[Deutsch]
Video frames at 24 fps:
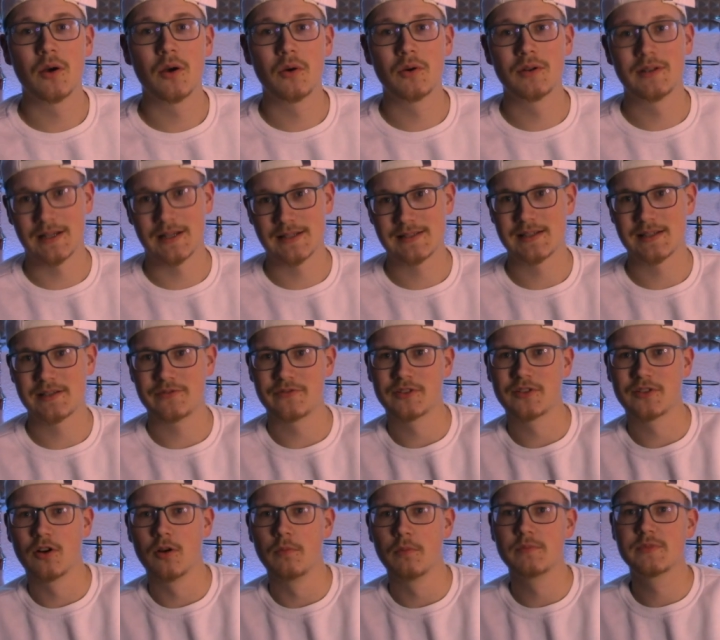und herzlich
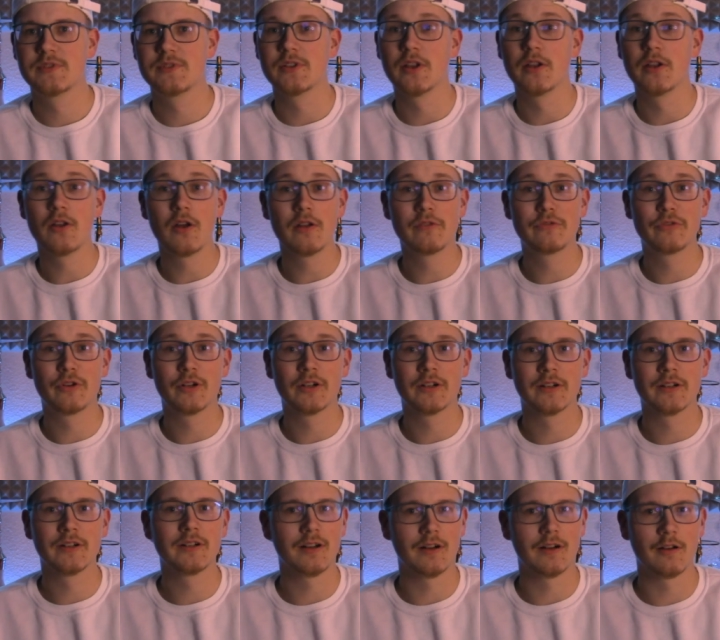willkommen zu einer neuen
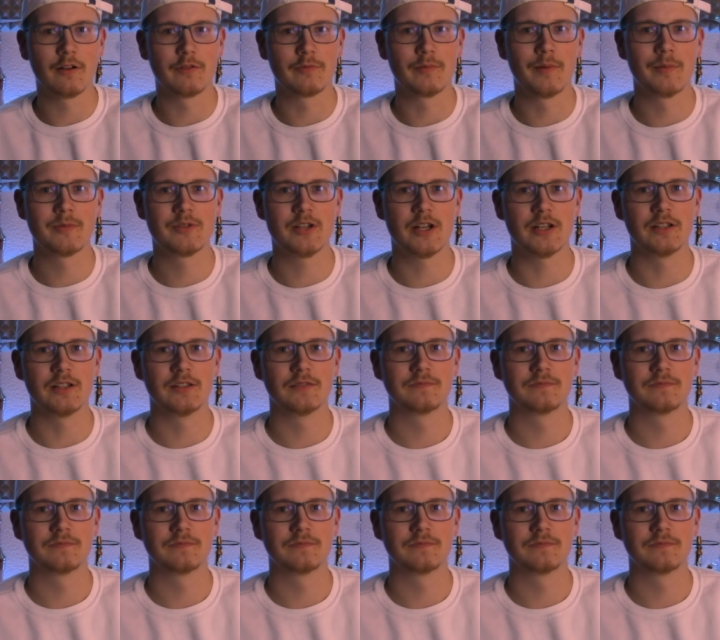Folge auf meinem Channel.